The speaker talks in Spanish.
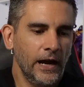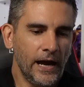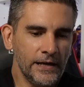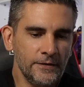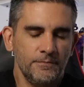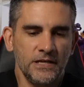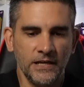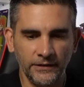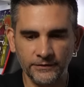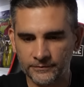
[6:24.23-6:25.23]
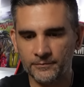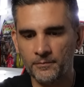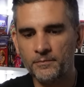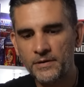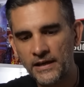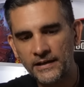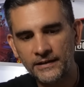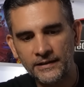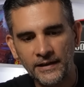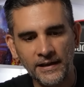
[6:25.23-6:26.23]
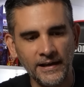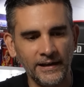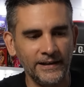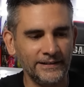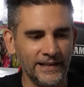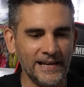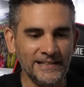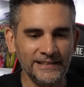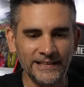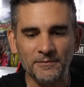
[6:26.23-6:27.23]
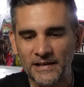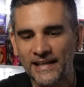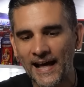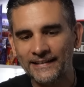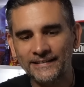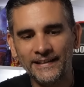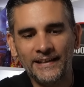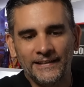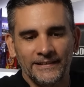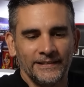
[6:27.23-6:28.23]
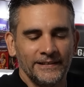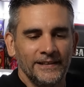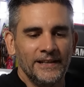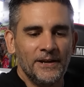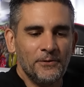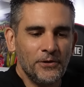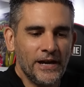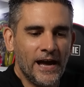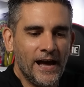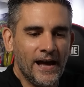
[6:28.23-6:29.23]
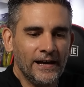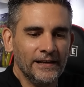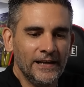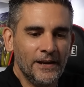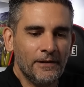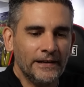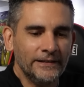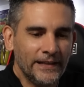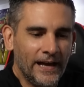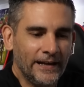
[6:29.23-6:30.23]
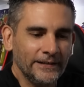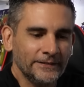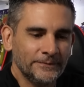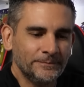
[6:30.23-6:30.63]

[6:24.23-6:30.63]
ahí bien, bien este, intimidante. Le voy a levantar